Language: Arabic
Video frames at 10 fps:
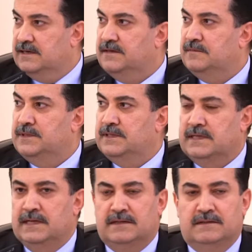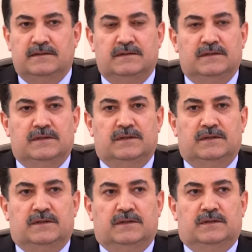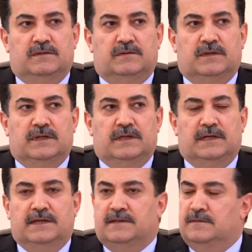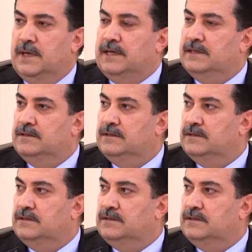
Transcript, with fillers: أكثر من لقاء وأيضا مع